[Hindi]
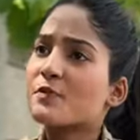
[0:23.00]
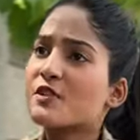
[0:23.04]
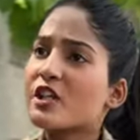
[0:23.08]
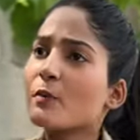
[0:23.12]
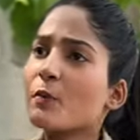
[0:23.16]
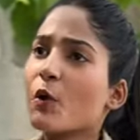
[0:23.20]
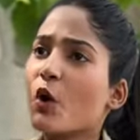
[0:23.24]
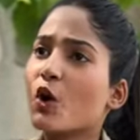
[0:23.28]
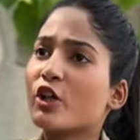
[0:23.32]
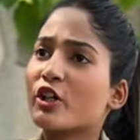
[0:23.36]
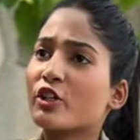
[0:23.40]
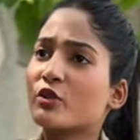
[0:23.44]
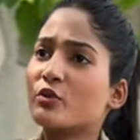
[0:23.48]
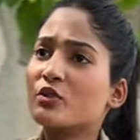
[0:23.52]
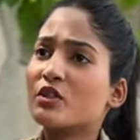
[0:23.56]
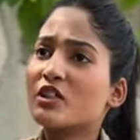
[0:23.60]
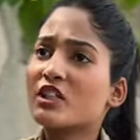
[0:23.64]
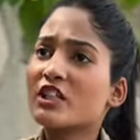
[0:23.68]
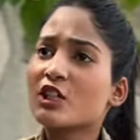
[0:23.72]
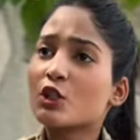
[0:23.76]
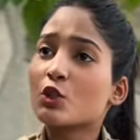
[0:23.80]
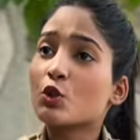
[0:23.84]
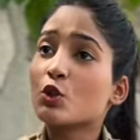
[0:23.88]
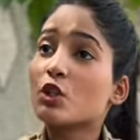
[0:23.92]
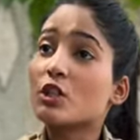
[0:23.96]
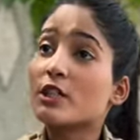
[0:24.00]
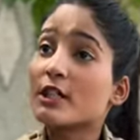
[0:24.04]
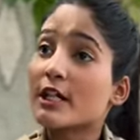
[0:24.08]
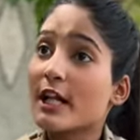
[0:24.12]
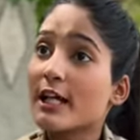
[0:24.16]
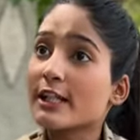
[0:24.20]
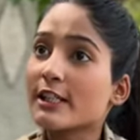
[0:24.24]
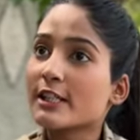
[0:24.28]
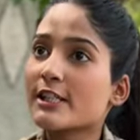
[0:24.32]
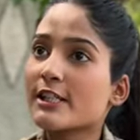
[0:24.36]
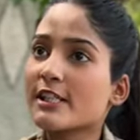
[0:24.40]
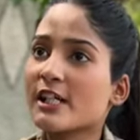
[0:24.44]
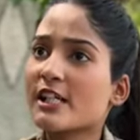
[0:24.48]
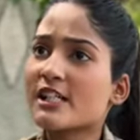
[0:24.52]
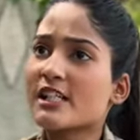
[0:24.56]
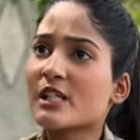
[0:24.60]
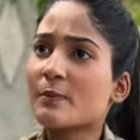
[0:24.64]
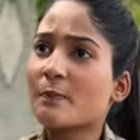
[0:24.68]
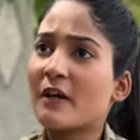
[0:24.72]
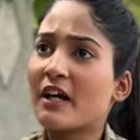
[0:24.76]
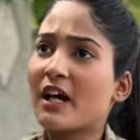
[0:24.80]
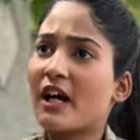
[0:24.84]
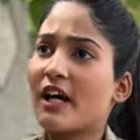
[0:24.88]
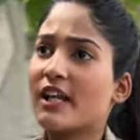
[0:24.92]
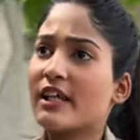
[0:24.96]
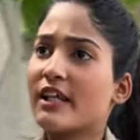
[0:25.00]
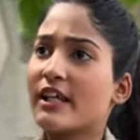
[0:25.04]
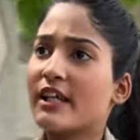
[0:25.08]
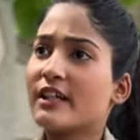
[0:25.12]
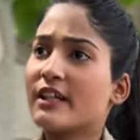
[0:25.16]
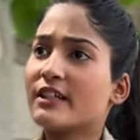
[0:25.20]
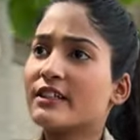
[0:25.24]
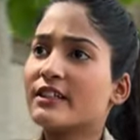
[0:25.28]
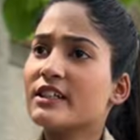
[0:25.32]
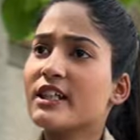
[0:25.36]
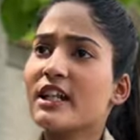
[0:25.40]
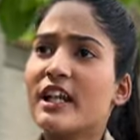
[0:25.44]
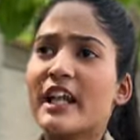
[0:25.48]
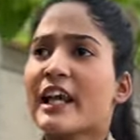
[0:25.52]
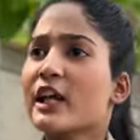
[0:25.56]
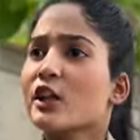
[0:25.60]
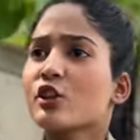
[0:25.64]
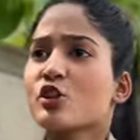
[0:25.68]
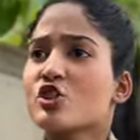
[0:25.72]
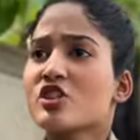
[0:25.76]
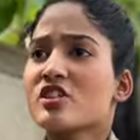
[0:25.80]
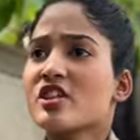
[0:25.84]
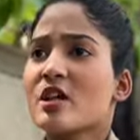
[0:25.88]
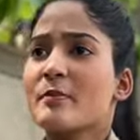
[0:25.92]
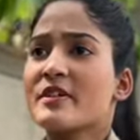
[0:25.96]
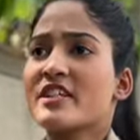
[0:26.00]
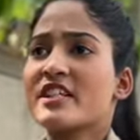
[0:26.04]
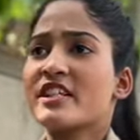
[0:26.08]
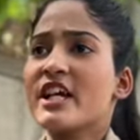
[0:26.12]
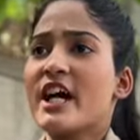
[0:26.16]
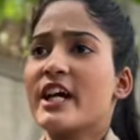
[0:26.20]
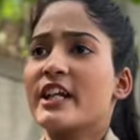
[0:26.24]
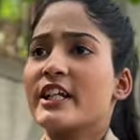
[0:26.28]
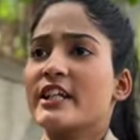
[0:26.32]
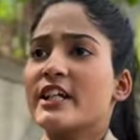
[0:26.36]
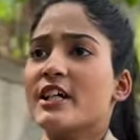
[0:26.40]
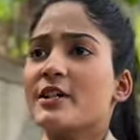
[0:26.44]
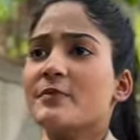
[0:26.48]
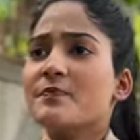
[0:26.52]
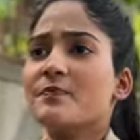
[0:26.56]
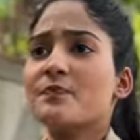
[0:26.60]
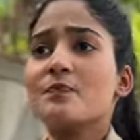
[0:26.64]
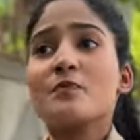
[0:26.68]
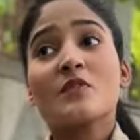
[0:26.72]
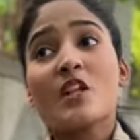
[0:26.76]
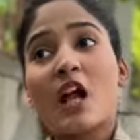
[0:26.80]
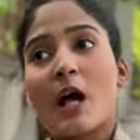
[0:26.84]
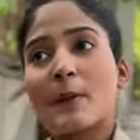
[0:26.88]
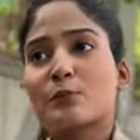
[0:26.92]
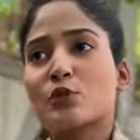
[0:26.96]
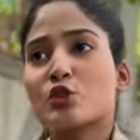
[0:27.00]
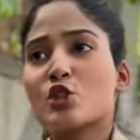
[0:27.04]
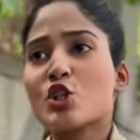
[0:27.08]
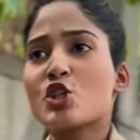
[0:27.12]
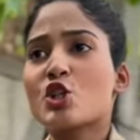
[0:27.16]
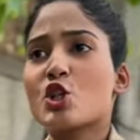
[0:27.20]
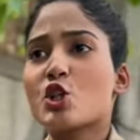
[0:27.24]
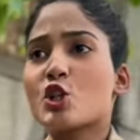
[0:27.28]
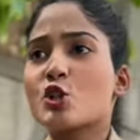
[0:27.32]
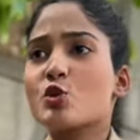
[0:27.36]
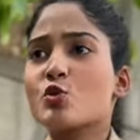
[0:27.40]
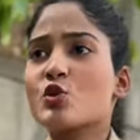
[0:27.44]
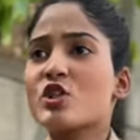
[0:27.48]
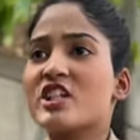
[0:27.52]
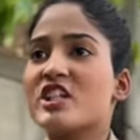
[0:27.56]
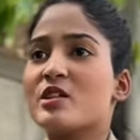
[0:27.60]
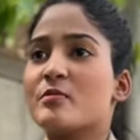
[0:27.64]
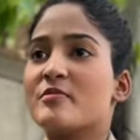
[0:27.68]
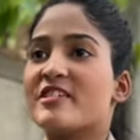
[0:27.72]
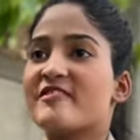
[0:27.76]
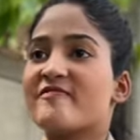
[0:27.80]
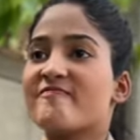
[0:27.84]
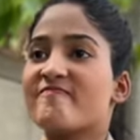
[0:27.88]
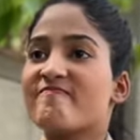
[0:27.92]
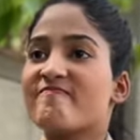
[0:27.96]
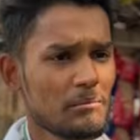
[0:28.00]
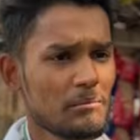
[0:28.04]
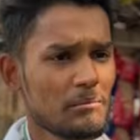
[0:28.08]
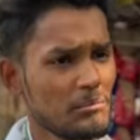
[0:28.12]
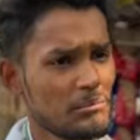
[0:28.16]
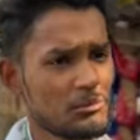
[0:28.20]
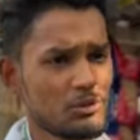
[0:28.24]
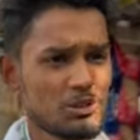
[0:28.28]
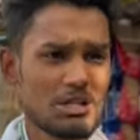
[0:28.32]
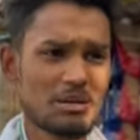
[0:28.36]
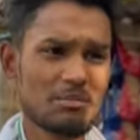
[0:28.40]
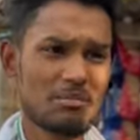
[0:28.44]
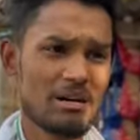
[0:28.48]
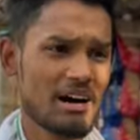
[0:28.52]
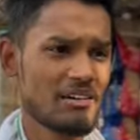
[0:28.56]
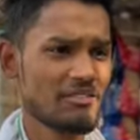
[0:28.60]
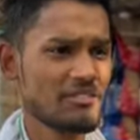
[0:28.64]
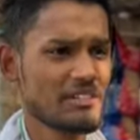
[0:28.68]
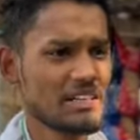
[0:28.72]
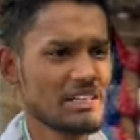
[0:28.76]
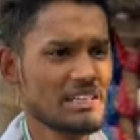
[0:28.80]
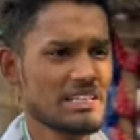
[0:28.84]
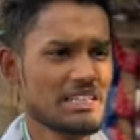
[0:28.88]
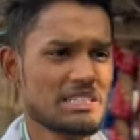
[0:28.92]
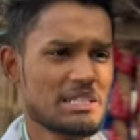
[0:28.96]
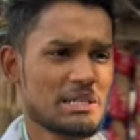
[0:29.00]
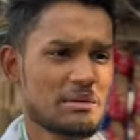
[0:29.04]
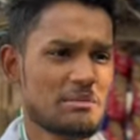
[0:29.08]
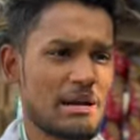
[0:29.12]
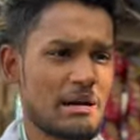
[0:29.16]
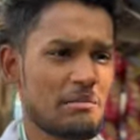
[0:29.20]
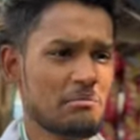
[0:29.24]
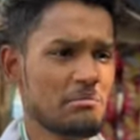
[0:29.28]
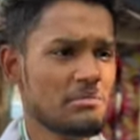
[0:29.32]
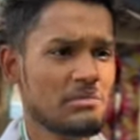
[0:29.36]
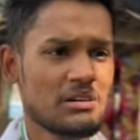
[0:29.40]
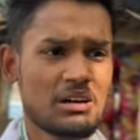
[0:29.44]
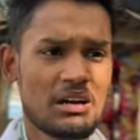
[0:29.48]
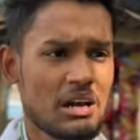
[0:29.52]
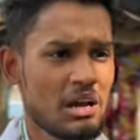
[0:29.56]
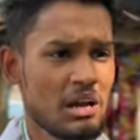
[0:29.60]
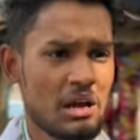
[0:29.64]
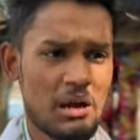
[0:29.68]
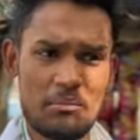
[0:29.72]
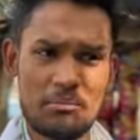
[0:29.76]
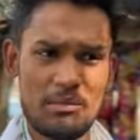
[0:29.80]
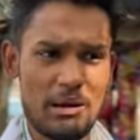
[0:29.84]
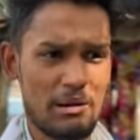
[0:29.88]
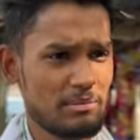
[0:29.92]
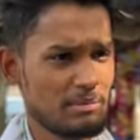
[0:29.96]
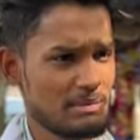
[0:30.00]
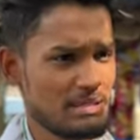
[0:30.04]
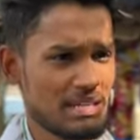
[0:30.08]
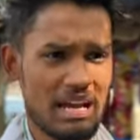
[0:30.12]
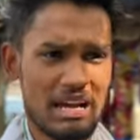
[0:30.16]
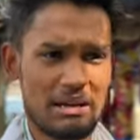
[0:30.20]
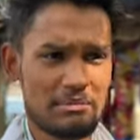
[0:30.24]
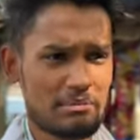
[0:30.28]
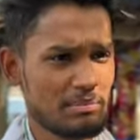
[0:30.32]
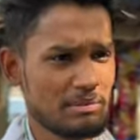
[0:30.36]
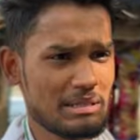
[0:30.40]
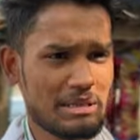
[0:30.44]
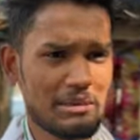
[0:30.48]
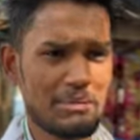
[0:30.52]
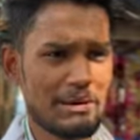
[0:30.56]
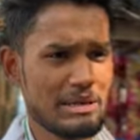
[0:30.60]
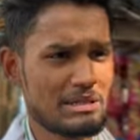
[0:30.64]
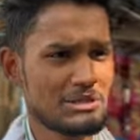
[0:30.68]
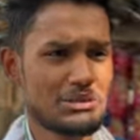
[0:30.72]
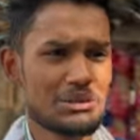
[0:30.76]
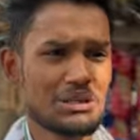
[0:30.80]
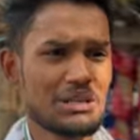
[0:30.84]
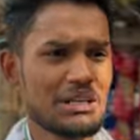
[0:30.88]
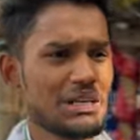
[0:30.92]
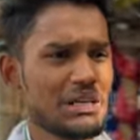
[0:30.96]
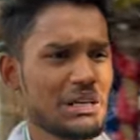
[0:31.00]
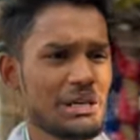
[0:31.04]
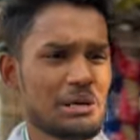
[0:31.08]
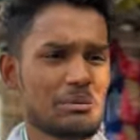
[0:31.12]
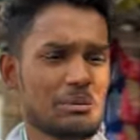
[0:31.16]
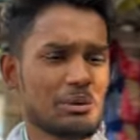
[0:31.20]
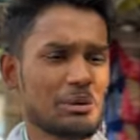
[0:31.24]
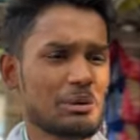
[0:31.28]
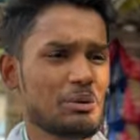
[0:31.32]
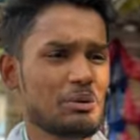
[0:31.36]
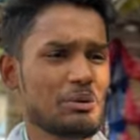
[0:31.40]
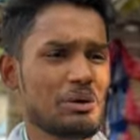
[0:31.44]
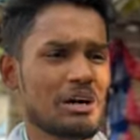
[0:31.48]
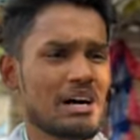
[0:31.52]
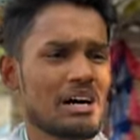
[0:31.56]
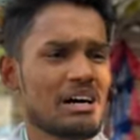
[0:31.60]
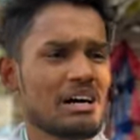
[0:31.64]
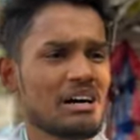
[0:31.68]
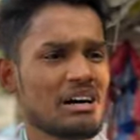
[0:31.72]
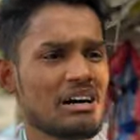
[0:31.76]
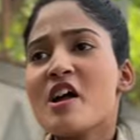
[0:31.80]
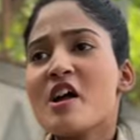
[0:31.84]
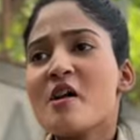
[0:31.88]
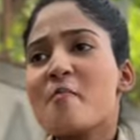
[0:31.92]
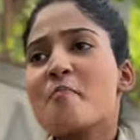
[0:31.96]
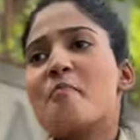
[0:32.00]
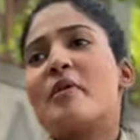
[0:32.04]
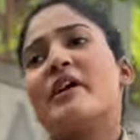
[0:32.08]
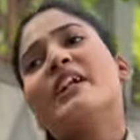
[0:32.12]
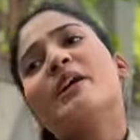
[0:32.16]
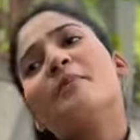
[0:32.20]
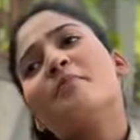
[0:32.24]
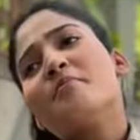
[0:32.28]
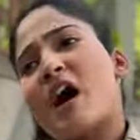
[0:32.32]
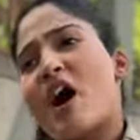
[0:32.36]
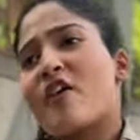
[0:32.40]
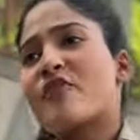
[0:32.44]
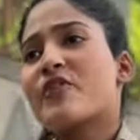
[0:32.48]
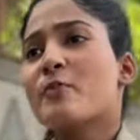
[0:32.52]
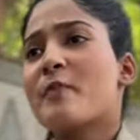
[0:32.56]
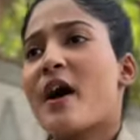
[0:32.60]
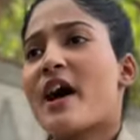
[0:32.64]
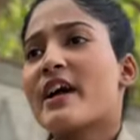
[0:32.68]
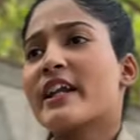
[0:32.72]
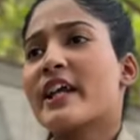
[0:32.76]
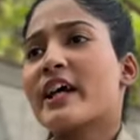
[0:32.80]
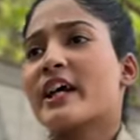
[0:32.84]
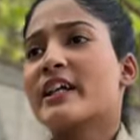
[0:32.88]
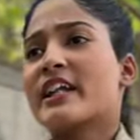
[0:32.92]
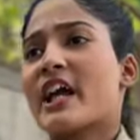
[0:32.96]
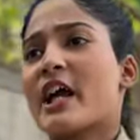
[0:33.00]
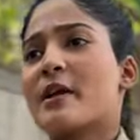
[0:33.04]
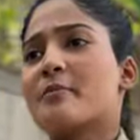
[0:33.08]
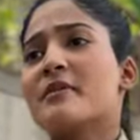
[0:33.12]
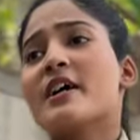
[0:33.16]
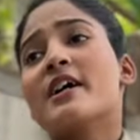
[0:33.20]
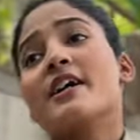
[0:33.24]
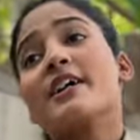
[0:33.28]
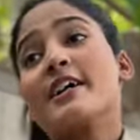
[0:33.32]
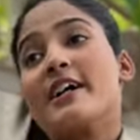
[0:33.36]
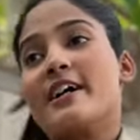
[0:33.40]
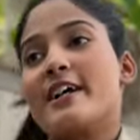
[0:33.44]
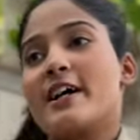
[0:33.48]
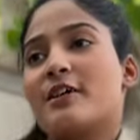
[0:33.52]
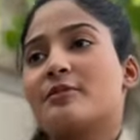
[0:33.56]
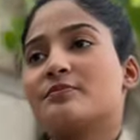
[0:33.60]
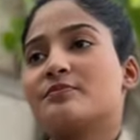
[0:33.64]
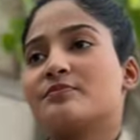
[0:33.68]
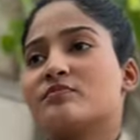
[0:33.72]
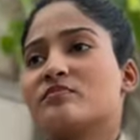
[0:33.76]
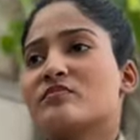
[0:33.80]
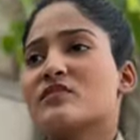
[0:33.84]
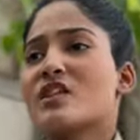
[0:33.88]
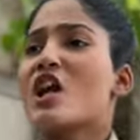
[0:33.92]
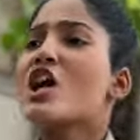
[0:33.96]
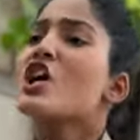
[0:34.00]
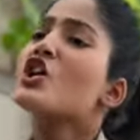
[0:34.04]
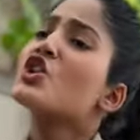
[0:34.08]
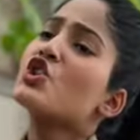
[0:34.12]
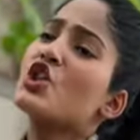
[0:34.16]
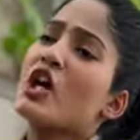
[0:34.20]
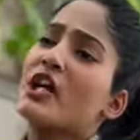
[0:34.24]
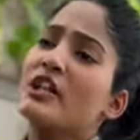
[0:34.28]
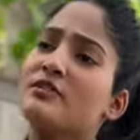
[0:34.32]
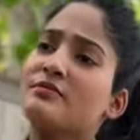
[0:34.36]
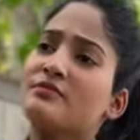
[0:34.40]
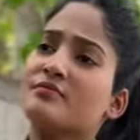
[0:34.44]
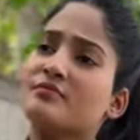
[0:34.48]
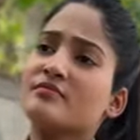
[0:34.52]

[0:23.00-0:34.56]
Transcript: से बोल रही हूँ कि तू गलत इंसान से पंगा ले रहा है लेकिन तुझे समझ नहीं आ रही ना अब तुझे छोड़ूंगी नहीं मैं मुझे माफ कर दीजिए मैम मैं आपसे आपसे पैसों के लिए नहीं बोलूंगा बेटा माफी मांगने का टाइम ना गया चल